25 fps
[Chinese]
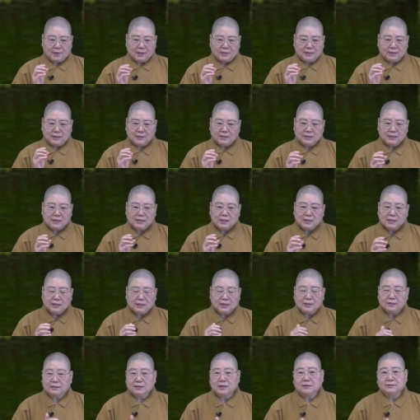他的意
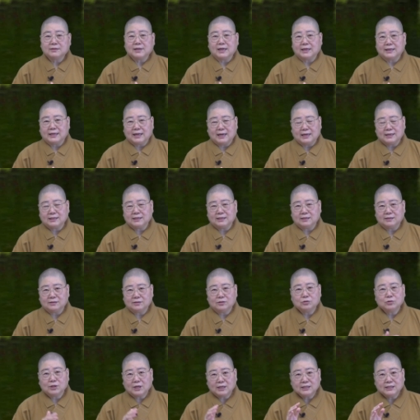念到达哪里，
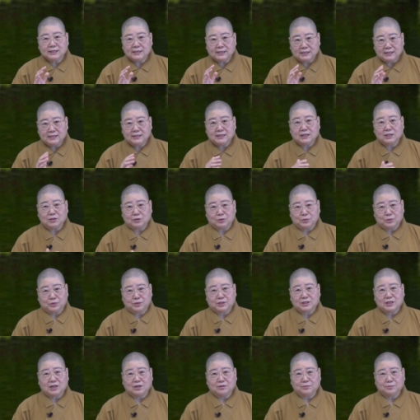就是他的理解有多
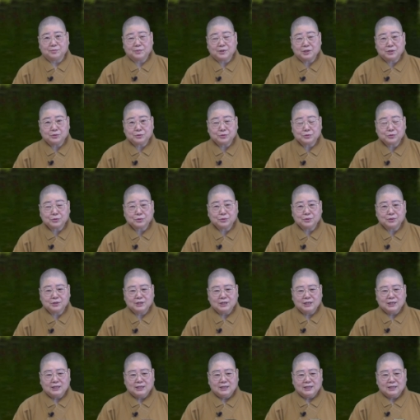少，比如说
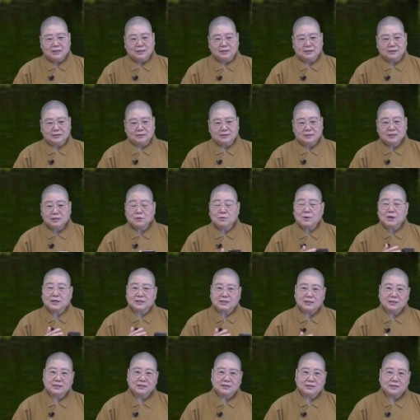啊，这个往
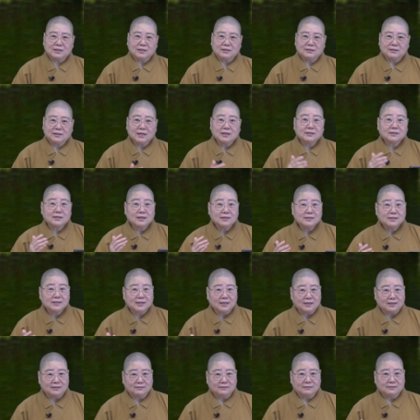生的人，他生
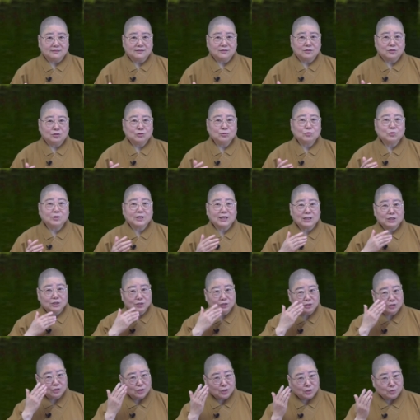前如果他
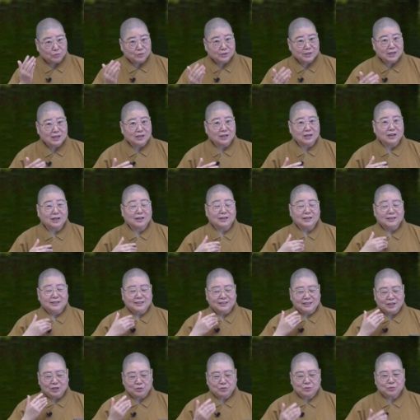口上啊，
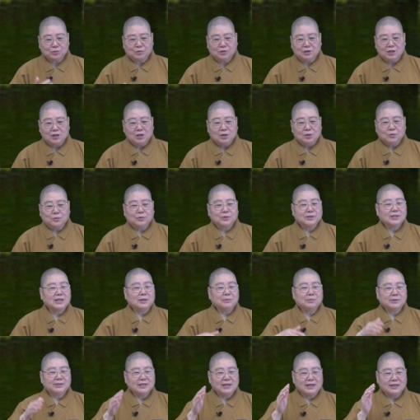他说我
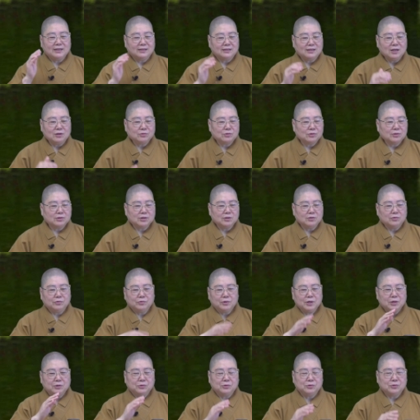才不在意，到时候给我
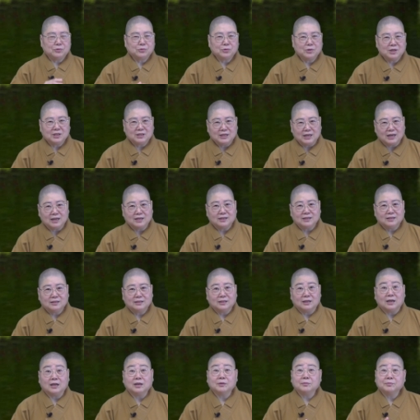喂鱼算了
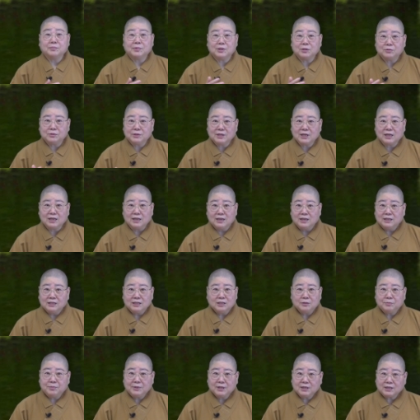啊。比如这样，
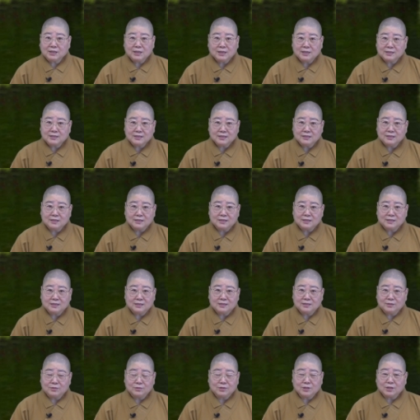你不要给他真的
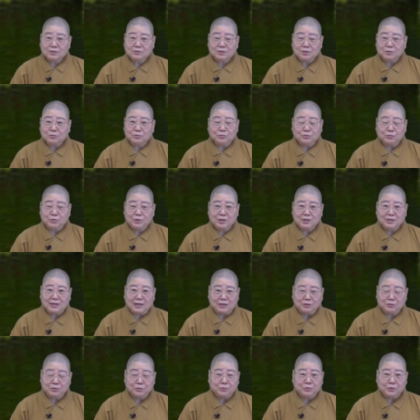烧成骨灰
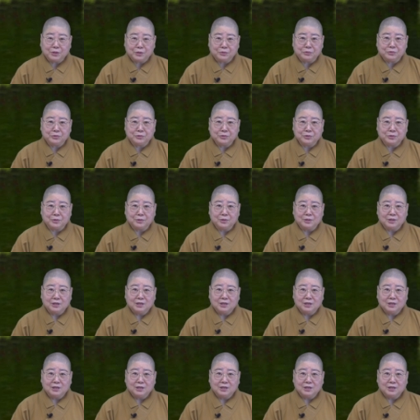拿去喂鱼哦，